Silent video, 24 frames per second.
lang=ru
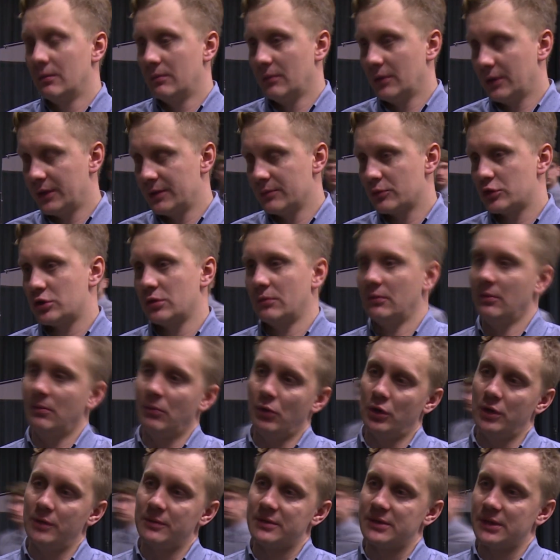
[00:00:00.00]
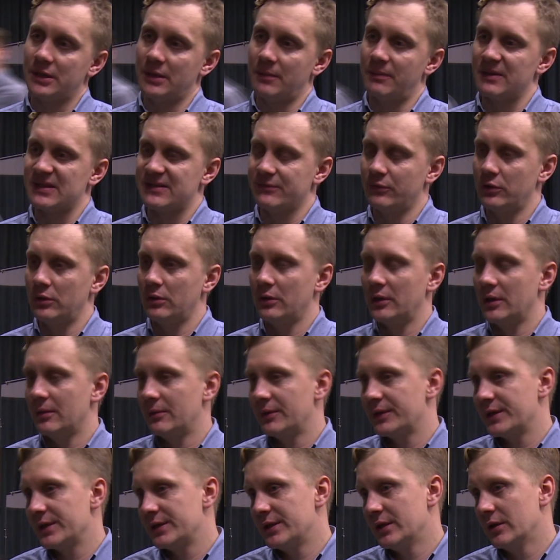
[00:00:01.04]
Мы говорим, что мы молимся, она позволила нам
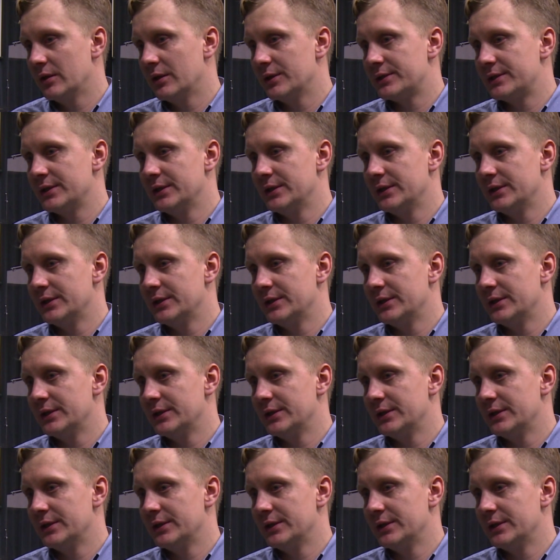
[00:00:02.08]
это делать.